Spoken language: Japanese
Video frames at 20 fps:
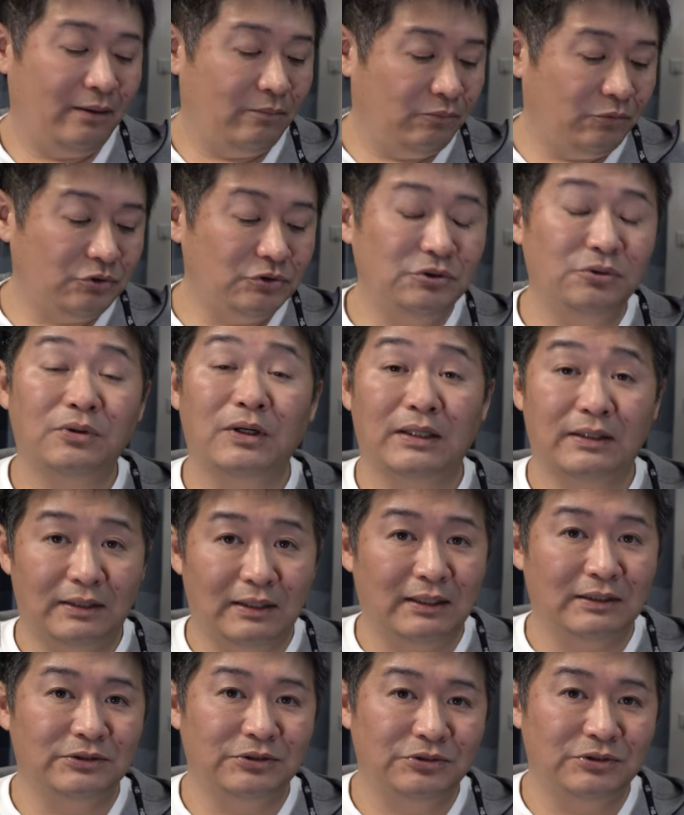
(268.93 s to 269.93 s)
もしよかっ
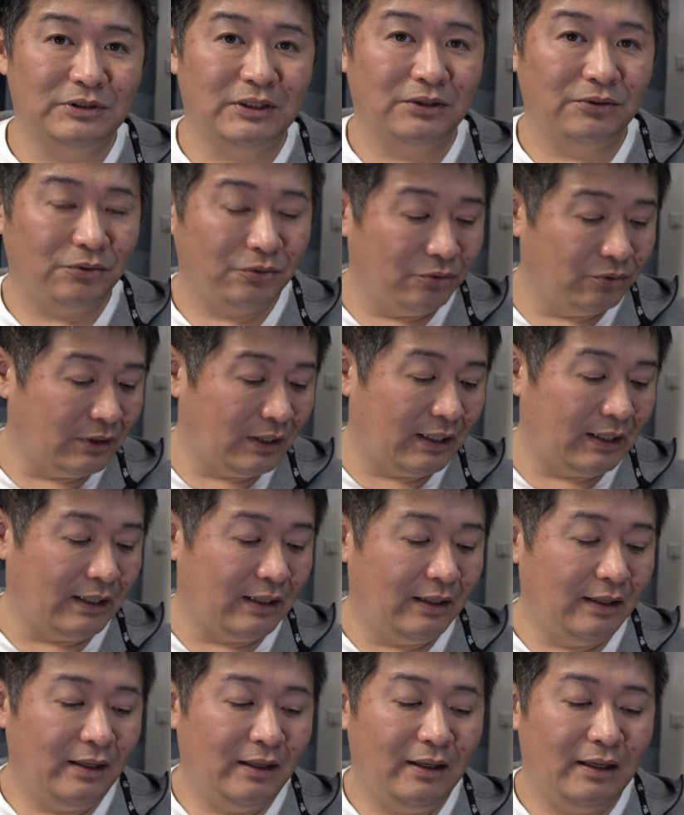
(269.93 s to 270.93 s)
たらそちらの方か
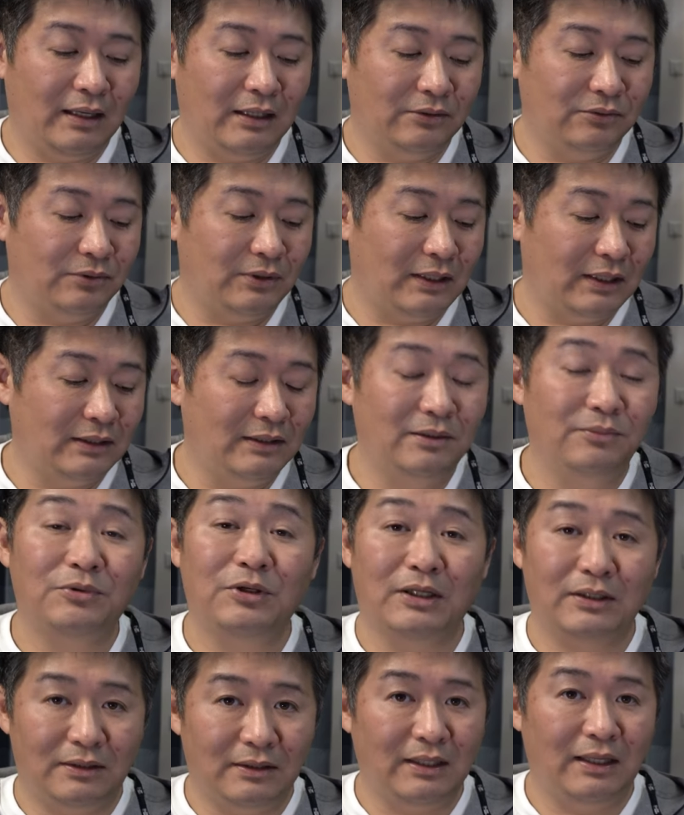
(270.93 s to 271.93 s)
らあの入っても
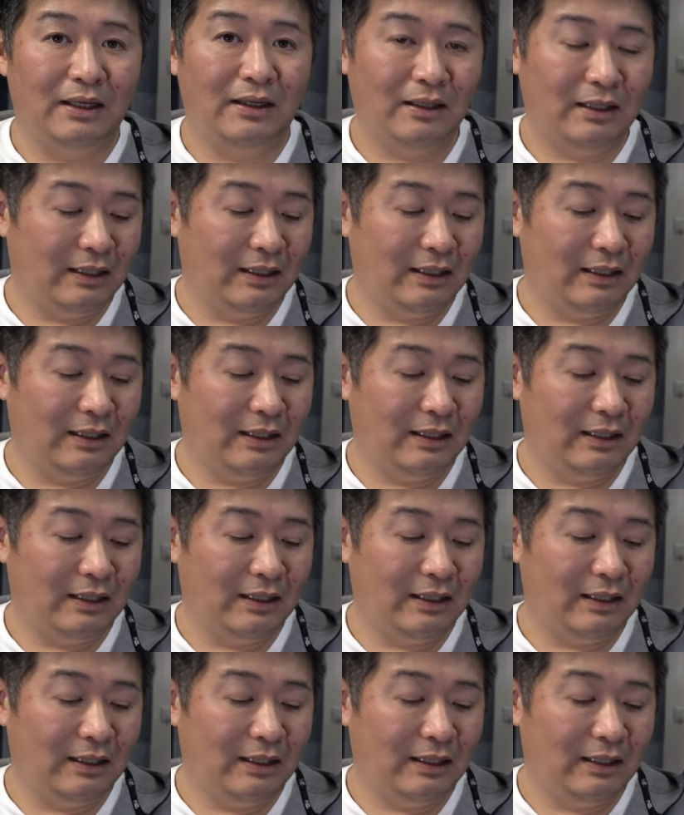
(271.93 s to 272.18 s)
らって、